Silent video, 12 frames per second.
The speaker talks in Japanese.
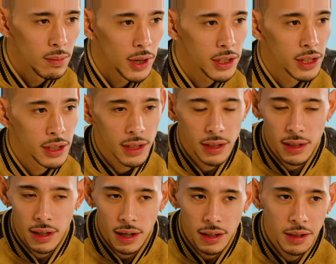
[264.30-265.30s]
待ち合わせ
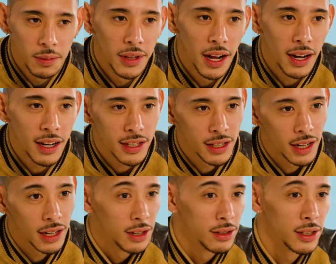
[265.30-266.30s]
してなくても誰かしら
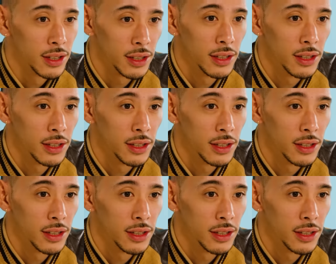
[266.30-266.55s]
いるし